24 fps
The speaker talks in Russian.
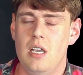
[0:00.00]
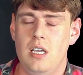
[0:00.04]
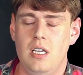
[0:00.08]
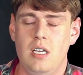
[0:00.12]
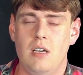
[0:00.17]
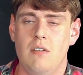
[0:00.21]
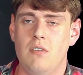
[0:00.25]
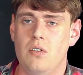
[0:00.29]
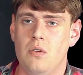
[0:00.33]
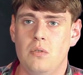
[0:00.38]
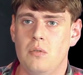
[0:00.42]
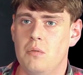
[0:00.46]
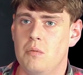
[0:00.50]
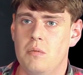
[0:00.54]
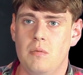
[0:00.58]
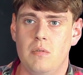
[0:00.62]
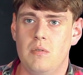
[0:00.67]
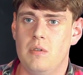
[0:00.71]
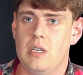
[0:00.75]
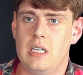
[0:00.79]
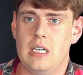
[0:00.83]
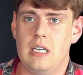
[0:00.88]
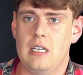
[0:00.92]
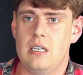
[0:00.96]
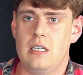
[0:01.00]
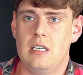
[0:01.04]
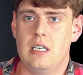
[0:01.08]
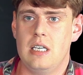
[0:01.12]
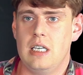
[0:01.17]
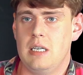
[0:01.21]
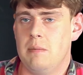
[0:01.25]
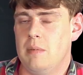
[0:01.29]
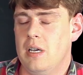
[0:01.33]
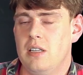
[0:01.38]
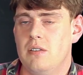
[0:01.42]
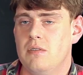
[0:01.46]
Я говорю, ну, э,
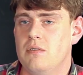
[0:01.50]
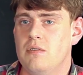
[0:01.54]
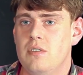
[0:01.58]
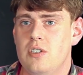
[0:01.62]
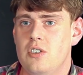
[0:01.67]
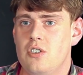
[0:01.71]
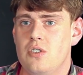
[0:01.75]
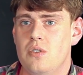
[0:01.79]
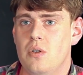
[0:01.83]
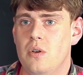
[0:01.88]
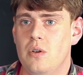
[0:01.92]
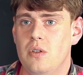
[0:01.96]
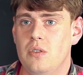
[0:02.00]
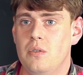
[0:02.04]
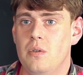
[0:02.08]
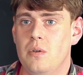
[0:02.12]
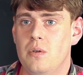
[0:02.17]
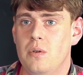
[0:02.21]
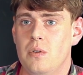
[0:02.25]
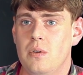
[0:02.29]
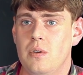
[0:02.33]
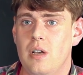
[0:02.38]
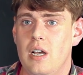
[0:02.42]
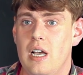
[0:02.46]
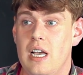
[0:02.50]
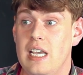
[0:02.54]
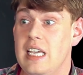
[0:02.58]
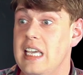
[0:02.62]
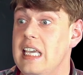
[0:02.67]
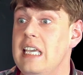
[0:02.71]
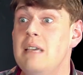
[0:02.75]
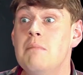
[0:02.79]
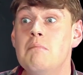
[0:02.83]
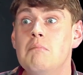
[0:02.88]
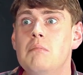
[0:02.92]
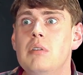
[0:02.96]
ребята, вы что? Но
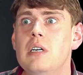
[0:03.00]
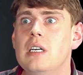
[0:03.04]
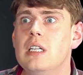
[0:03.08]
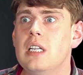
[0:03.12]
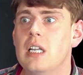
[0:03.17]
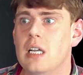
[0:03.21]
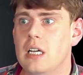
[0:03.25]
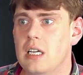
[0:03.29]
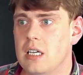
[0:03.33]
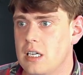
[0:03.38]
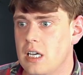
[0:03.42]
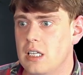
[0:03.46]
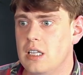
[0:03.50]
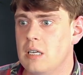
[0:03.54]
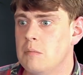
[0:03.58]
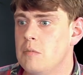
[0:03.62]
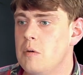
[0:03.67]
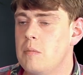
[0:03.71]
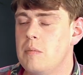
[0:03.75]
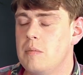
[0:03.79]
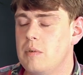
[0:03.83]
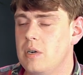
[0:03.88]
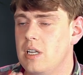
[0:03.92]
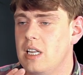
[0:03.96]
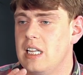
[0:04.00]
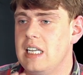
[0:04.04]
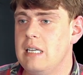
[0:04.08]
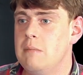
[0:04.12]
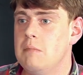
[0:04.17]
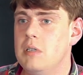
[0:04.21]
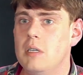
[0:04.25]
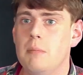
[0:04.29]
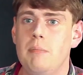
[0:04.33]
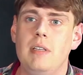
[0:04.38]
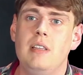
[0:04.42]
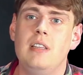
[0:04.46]
ну, им было, когда мама умерла, им
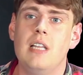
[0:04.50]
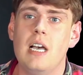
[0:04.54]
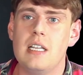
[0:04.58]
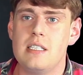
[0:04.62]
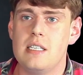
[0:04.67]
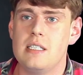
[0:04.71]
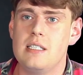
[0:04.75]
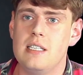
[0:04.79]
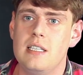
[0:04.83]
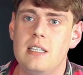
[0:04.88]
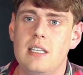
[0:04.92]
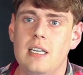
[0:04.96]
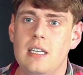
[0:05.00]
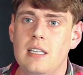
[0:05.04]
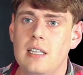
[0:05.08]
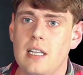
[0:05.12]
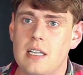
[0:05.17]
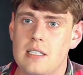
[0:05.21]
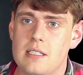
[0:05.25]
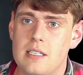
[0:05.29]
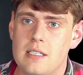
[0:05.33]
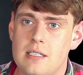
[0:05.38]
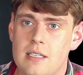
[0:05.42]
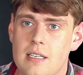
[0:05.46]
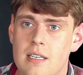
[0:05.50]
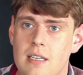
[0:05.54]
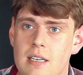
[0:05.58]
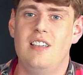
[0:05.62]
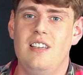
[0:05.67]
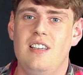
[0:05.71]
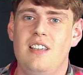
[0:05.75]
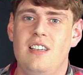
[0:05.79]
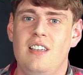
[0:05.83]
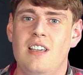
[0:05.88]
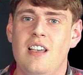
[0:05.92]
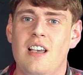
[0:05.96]
было 15 и 13.
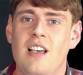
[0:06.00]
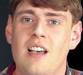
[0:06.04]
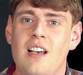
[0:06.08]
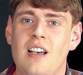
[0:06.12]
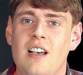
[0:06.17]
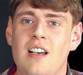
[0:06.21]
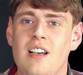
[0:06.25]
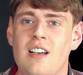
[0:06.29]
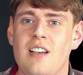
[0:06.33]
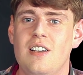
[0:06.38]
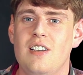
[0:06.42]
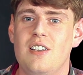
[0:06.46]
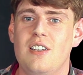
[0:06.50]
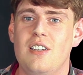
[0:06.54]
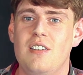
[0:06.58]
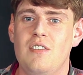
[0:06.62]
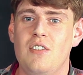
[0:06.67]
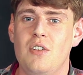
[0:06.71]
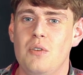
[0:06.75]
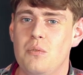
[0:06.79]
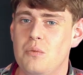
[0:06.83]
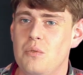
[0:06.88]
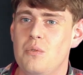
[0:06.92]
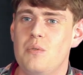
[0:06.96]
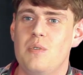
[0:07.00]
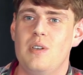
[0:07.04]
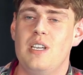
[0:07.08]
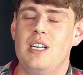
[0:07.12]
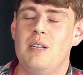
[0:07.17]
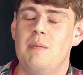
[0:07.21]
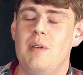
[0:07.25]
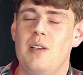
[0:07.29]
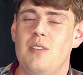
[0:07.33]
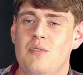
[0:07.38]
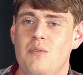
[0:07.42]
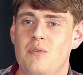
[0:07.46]
Я говорю, ну,
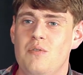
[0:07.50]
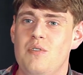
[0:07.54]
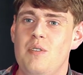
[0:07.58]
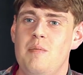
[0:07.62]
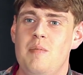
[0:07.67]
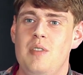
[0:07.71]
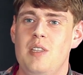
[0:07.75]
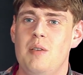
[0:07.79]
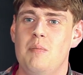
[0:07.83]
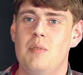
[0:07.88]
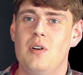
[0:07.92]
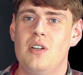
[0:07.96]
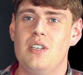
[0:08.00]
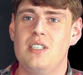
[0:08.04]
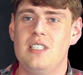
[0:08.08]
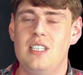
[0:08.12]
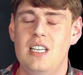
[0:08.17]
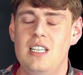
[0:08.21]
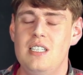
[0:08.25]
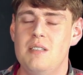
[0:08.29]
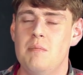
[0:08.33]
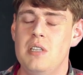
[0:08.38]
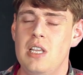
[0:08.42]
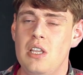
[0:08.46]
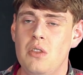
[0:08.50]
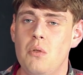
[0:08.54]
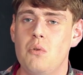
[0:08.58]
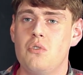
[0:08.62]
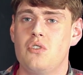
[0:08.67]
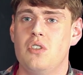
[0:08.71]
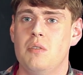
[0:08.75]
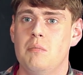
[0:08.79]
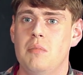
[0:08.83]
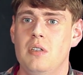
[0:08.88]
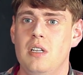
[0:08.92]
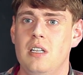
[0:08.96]
ребята, ну вы меня простите, мне
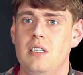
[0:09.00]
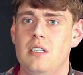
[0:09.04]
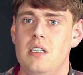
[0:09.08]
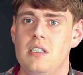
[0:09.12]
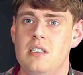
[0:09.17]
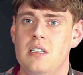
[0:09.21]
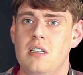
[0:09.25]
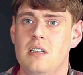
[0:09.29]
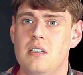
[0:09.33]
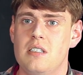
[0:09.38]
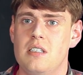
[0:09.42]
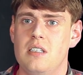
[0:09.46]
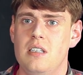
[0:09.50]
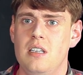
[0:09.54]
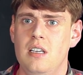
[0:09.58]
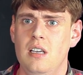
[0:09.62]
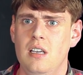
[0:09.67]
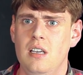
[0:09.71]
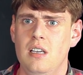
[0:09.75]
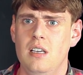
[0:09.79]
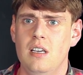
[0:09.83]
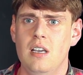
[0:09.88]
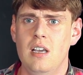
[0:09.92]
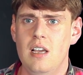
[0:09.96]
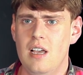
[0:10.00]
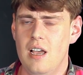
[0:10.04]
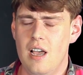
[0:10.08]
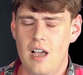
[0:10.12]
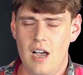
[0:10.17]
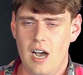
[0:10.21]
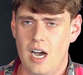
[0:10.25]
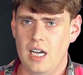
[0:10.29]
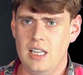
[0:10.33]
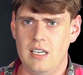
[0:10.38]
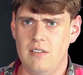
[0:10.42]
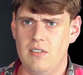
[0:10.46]
нужно было это сделать. И
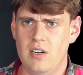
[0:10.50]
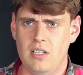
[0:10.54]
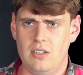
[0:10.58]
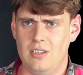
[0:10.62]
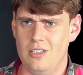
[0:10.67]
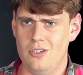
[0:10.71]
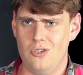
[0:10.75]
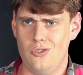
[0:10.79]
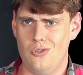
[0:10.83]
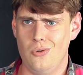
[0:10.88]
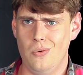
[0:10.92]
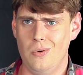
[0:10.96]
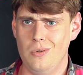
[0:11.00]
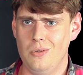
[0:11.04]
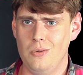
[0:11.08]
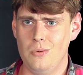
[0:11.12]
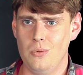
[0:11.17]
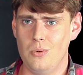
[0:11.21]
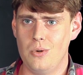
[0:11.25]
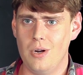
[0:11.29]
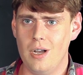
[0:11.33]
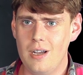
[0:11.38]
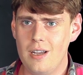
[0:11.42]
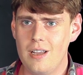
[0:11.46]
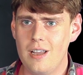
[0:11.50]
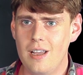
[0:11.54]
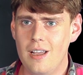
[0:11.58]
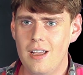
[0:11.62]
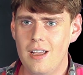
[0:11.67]
они говорят, ты что, дурак?